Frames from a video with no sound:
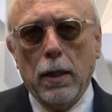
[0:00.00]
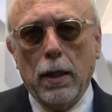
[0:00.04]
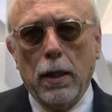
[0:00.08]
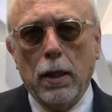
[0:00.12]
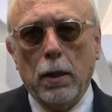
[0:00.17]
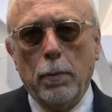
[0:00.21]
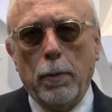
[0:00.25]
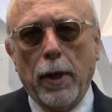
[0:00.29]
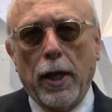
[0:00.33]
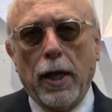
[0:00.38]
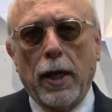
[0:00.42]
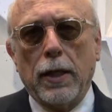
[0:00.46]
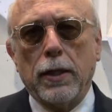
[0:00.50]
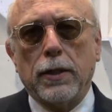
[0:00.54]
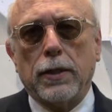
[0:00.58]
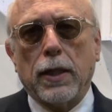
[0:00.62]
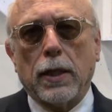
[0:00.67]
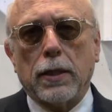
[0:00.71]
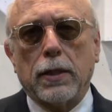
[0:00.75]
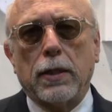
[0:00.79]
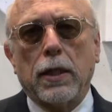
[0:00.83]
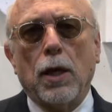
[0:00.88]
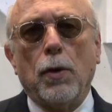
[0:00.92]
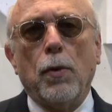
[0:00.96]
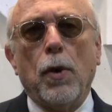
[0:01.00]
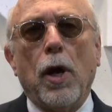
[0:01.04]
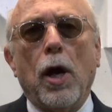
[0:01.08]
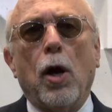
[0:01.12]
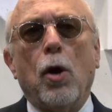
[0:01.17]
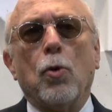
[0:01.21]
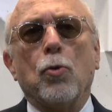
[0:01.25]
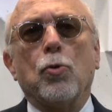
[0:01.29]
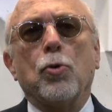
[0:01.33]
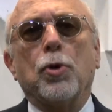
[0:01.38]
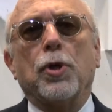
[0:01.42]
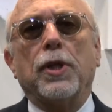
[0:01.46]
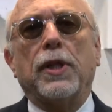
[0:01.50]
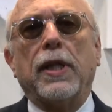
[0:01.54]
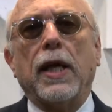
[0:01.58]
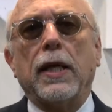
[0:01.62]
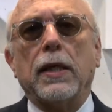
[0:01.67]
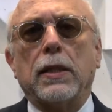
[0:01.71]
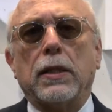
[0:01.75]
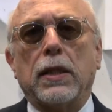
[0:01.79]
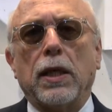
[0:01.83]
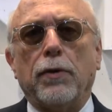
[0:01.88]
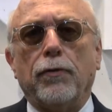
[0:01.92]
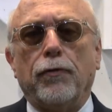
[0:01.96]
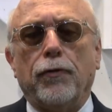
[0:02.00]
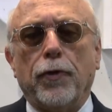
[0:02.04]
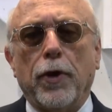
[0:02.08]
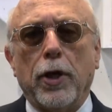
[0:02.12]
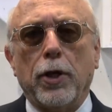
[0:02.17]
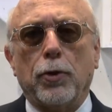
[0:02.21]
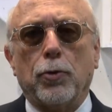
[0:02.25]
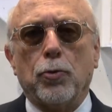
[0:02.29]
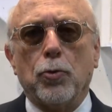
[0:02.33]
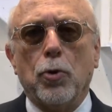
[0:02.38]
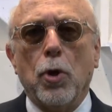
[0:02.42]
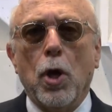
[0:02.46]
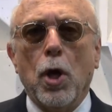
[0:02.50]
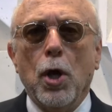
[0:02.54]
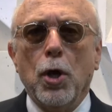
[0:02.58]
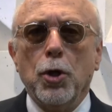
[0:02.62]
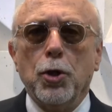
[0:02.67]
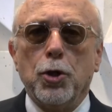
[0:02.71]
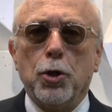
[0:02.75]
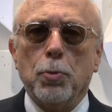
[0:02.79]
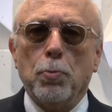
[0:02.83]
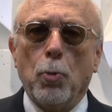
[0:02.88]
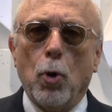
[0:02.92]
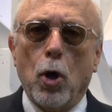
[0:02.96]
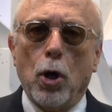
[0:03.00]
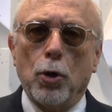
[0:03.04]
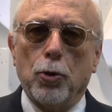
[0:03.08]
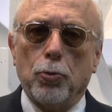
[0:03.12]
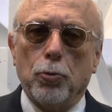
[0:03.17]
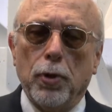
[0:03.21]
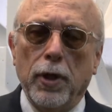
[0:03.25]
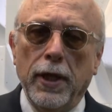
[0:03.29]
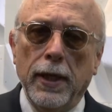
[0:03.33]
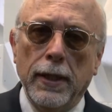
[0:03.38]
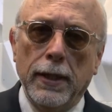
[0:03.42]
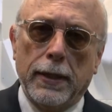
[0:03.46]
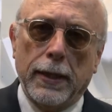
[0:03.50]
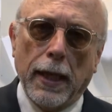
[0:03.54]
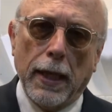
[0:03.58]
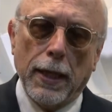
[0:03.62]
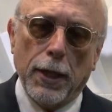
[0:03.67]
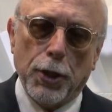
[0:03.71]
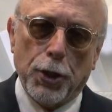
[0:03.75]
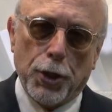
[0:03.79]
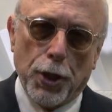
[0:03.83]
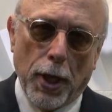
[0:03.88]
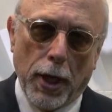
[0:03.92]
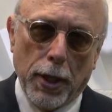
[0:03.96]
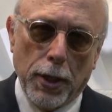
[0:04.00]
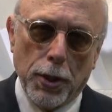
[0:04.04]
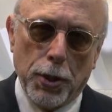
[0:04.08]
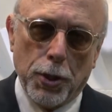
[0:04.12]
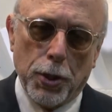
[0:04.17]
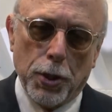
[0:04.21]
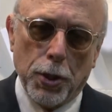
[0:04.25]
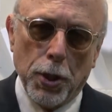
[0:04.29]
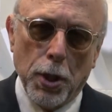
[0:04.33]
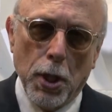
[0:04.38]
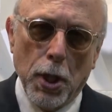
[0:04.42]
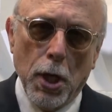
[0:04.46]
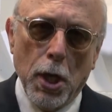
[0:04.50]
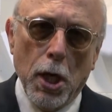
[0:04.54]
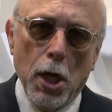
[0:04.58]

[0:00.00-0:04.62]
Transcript: Liberalização é algo que tem que ser feito de modo inteligente.